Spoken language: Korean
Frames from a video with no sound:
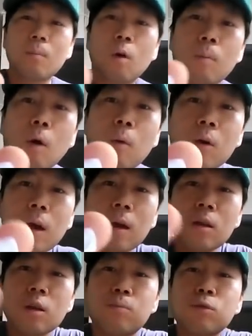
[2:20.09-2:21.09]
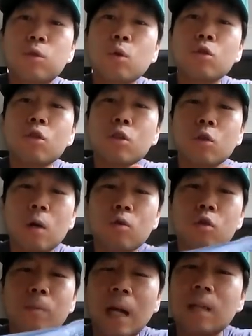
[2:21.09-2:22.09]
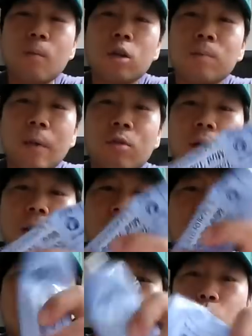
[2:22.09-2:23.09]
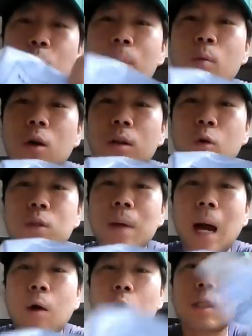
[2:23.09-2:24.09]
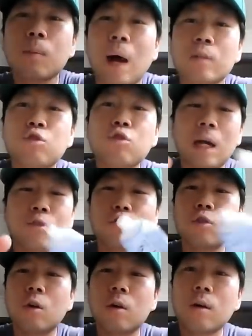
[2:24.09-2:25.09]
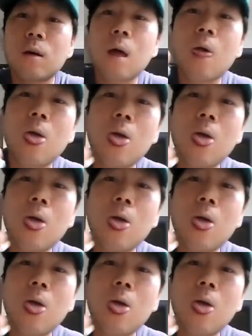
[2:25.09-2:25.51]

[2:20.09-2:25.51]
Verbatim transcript: 먹어 먹어볼게. 이거 불소 들어있어갖고 많이 먹으면 안 돼. 좀만 먹어야 돼. 어차피 아, 어차피 뭐안 죽어 안 죽어.